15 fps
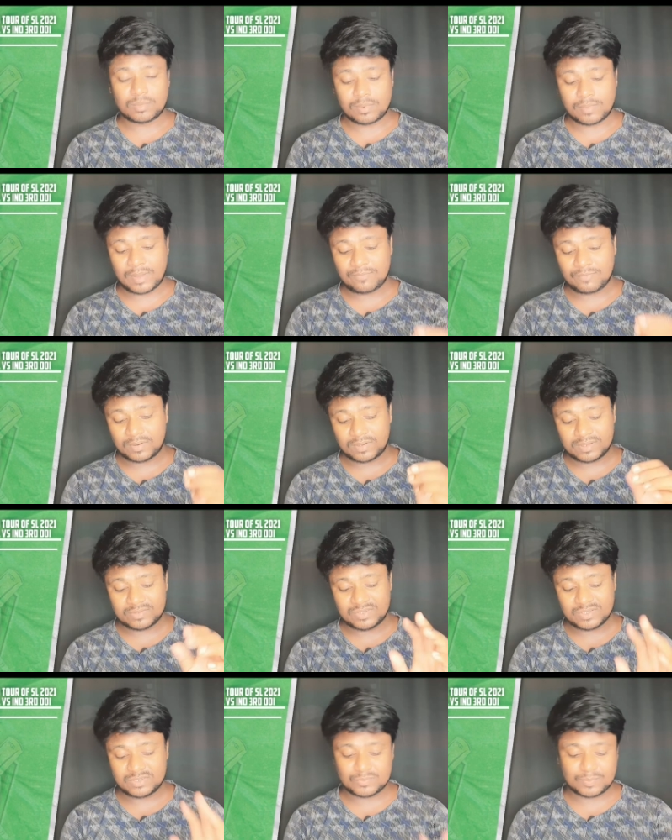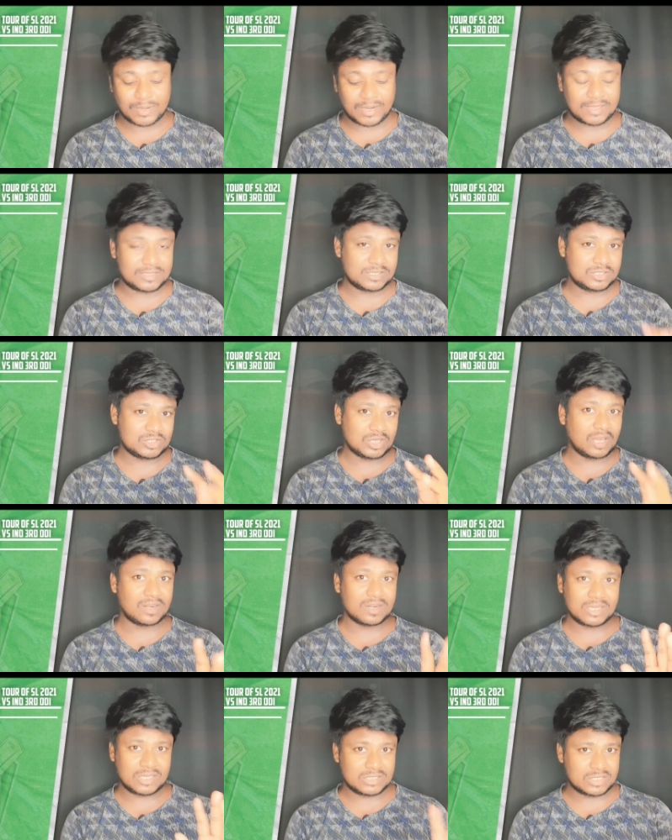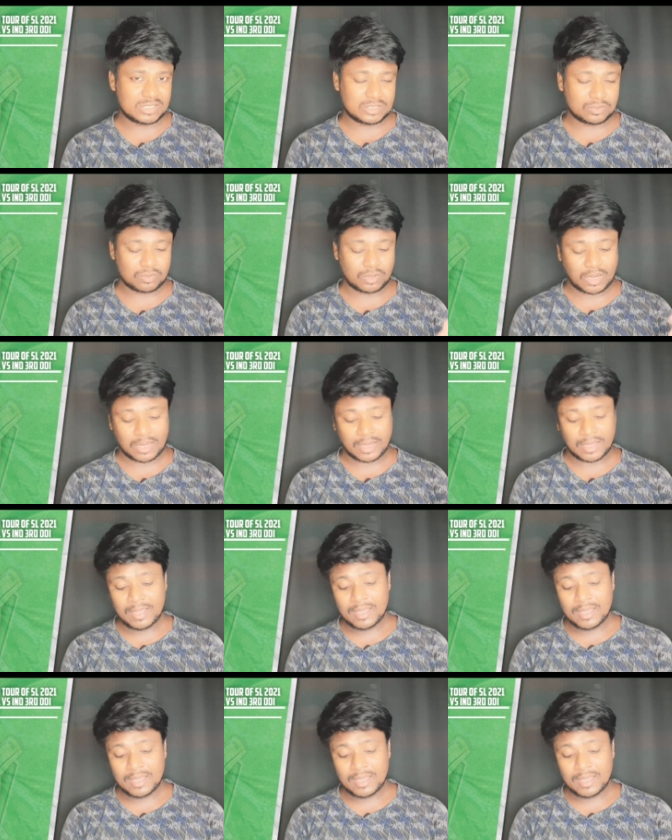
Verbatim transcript: भी भाई 46 बनाया था चार रन के चलते उनका